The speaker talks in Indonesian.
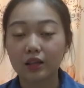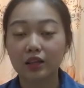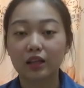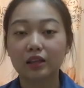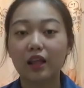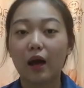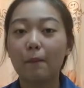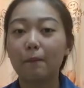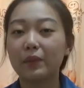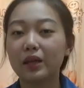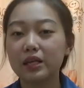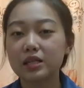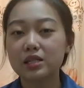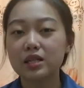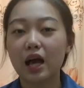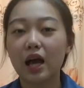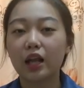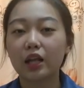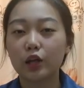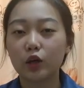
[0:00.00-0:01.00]
tetapi
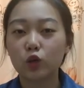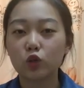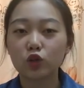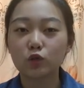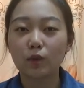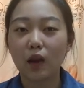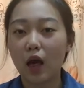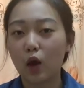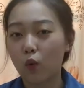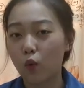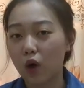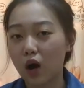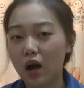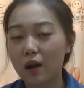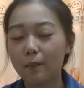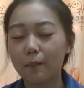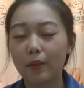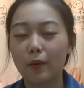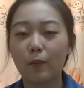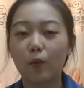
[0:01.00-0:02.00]
sekaligus
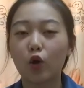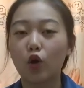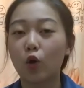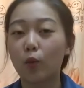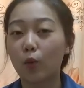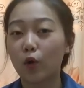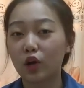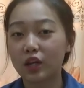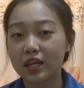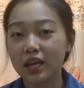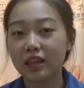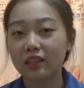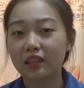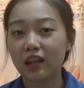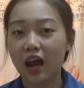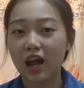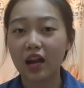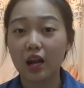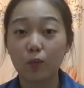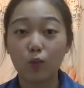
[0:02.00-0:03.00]
melakukan pemonopolian
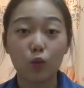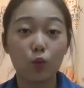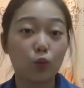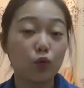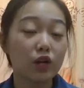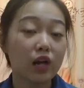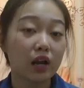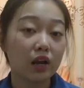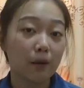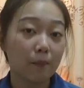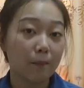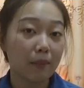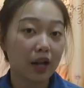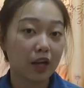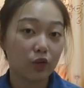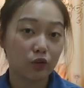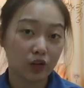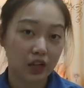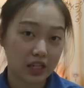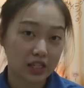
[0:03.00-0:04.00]
terhadap bumbu dan rempah
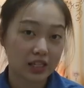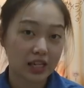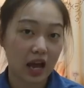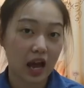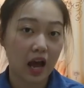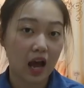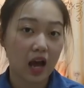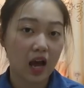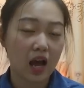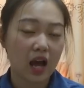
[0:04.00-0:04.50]
di Indonesia.